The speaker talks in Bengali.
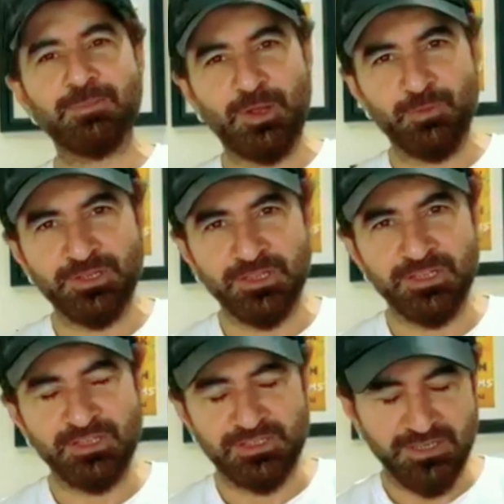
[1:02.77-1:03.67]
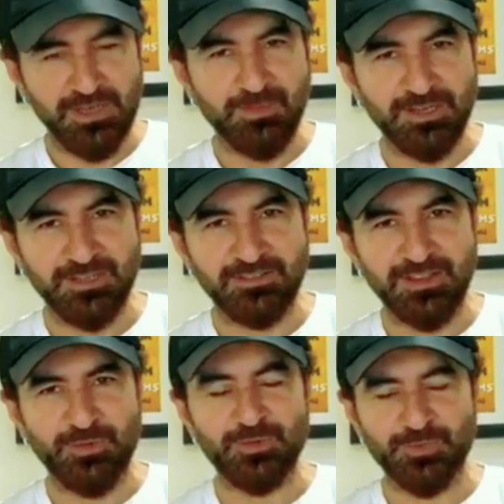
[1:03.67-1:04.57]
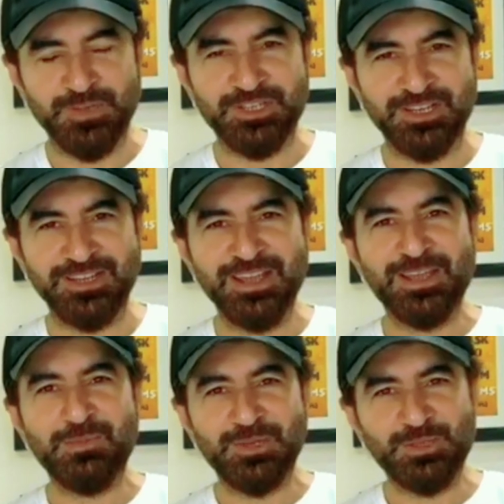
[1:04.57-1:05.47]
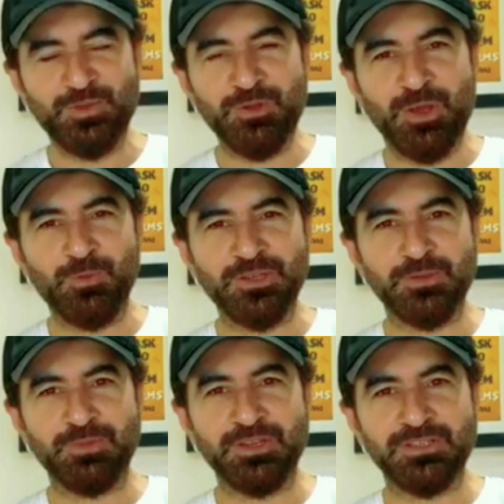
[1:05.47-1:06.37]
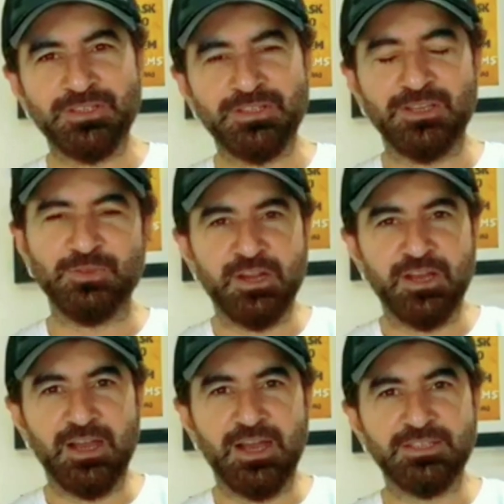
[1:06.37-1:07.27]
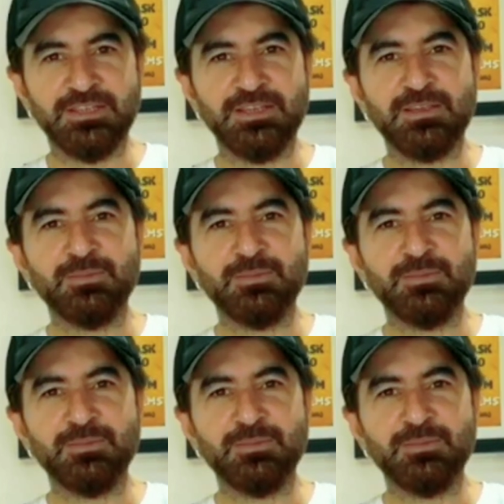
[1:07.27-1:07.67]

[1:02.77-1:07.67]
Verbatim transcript: কেমন লেগেছে প্রিয় সম্মানিত বিয়ার্স প্লিজ কমেন্ট বক্সে জানিয়ে দিন আপনার মহামূল্যবান মতামত